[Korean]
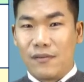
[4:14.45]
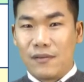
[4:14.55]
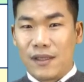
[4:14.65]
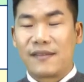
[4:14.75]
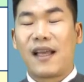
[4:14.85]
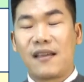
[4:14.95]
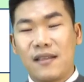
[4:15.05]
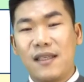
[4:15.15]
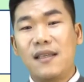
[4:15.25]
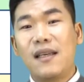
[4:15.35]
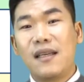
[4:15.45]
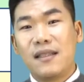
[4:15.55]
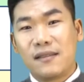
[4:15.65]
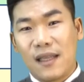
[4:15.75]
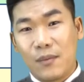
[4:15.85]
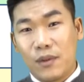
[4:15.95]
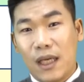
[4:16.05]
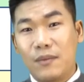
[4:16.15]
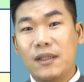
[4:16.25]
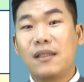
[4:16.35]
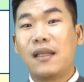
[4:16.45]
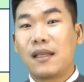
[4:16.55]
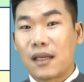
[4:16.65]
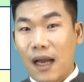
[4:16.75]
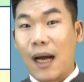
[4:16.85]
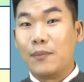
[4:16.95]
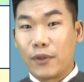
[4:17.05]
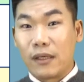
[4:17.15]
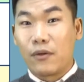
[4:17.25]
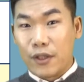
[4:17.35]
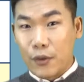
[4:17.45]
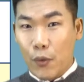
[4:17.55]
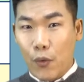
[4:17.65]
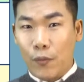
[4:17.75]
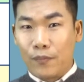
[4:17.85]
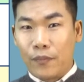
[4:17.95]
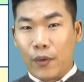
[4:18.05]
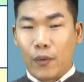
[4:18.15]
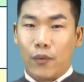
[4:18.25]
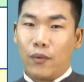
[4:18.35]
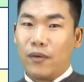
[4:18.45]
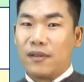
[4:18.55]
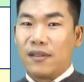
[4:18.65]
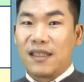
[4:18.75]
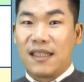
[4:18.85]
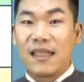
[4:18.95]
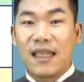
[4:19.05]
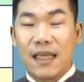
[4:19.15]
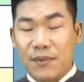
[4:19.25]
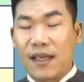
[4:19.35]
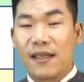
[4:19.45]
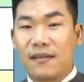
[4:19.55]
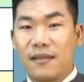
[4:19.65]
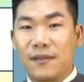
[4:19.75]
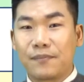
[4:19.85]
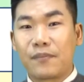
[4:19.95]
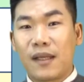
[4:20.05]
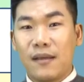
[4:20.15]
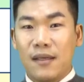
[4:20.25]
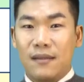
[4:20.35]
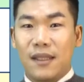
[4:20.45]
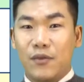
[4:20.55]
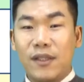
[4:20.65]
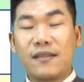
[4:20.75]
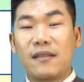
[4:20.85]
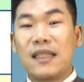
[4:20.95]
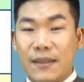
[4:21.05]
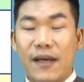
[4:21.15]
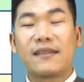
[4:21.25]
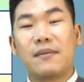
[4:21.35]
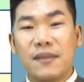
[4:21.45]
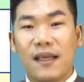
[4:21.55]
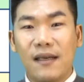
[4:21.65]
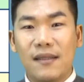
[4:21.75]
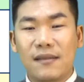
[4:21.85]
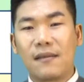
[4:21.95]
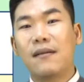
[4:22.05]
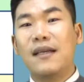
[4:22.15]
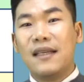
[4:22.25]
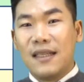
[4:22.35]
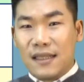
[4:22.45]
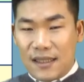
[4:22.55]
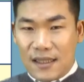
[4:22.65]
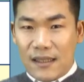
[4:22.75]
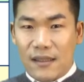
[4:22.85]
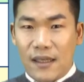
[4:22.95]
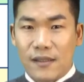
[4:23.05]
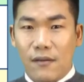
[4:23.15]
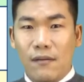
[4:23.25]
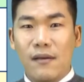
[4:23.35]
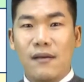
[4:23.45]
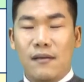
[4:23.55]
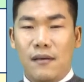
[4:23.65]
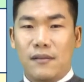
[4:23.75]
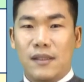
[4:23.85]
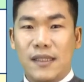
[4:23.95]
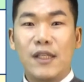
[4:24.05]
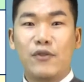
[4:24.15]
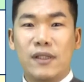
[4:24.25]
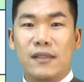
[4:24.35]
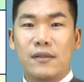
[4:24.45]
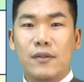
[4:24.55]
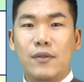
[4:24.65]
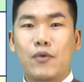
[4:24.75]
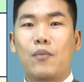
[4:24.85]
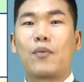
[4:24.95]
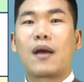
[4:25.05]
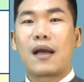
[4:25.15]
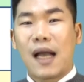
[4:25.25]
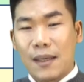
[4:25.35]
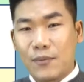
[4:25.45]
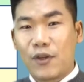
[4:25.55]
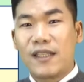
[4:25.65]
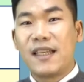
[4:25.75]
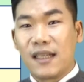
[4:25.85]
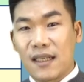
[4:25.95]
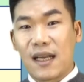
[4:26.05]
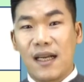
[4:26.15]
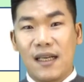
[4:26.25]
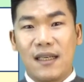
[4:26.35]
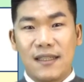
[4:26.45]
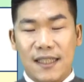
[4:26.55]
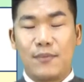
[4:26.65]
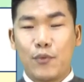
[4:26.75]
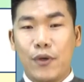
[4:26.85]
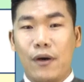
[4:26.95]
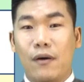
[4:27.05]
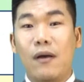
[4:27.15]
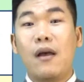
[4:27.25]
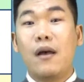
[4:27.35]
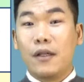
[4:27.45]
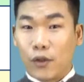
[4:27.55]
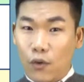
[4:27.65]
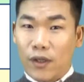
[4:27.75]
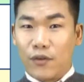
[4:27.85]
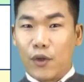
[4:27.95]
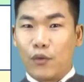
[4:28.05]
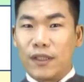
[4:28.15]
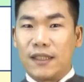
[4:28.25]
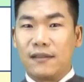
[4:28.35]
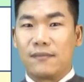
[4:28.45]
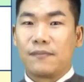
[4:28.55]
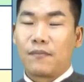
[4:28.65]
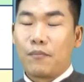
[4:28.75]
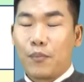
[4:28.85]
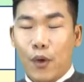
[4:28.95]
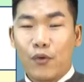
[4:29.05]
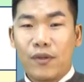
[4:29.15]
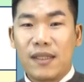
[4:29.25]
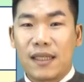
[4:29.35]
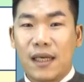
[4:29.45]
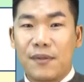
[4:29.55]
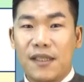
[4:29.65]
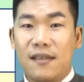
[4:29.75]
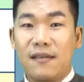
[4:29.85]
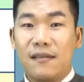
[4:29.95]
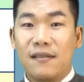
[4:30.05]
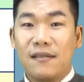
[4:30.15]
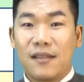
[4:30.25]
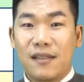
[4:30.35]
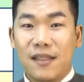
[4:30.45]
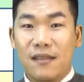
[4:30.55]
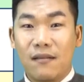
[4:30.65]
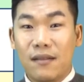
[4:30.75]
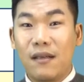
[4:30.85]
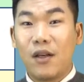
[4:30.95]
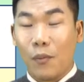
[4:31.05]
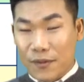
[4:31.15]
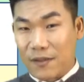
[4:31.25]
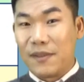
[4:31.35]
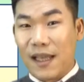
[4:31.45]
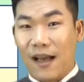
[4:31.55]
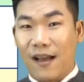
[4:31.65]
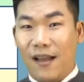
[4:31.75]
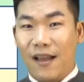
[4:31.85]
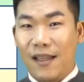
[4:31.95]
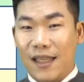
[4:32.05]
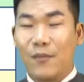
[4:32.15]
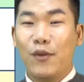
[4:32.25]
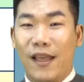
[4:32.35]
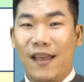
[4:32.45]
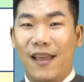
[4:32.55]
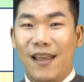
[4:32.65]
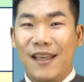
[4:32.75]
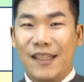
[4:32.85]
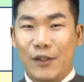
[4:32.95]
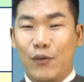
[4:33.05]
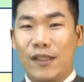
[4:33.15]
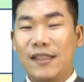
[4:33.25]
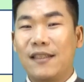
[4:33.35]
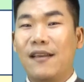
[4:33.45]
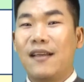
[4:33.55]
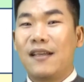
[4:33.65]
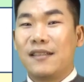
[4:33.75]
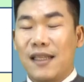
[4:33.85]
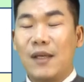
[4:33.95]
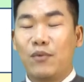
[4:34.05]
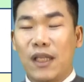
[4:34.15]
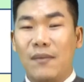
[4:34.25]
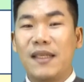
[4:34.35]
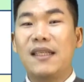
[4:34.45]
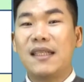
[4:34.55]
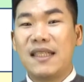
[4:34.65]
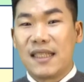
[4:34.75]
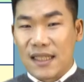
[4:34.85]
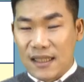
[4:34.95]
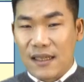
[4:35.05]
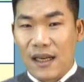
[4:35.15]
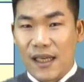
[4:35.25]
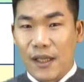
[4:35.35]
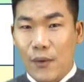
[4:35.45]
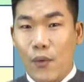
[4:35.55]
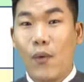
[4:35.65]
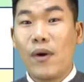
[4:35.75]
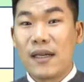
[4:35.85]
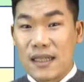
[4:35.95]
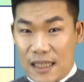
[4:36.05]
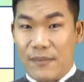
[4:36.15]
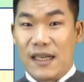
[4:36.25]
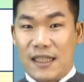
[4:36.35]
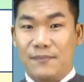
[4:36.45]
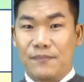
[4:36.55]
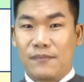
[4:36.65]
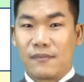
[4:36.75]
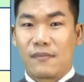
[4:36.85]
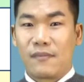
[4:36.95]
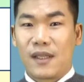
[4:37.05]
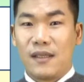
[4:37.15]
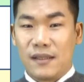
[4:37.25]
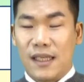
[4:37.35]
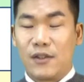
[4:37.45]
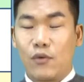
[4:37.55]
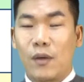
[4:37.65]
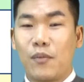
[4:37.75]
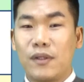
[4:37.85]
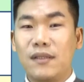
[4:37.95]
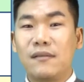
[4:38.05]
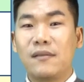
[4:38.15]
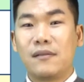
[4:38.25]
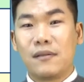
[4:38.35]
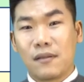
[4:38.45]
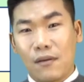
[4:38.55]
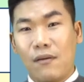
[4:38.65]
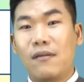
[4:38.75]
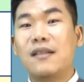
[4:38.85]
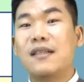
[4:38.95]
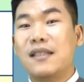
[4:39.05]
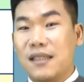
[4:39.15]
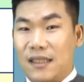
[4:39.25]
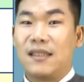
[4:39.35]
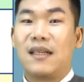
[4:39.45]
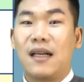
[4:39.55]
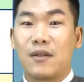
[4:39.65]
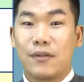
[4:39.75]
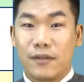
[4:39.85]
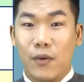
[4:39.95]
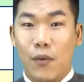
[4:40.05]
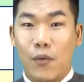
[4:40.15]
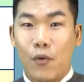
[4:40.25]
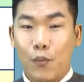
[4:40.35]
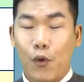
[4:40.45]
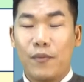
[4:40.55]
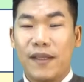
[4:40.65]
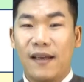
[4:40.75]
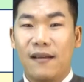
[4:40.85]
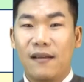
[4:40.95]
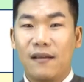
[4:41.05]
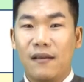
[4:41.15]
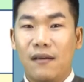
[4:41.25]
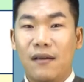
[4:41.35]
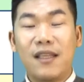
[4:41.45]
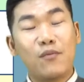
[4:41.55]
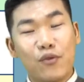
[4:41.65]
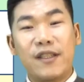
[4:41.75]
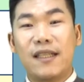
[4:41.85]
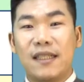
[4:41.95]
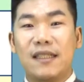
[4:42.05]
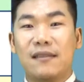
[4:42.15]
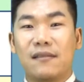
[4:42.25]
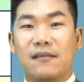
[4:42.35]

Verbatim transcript: 그래서 당연히 세 부담은 감소할 것이고 또 지자체 입장에서는 이제 취득세는 지방세입니다. 그래서 지자체에서 어떤 세수는 좀 감소하지 않을까 싶고요. 서울 같은 경우는 평균 집값이 7억을 넘습니다. 때문에 서울은 세 부담이 증가하게 되고 그만큼 세수 확보는 더 증가할 것으로 보입니다. 근데 문제는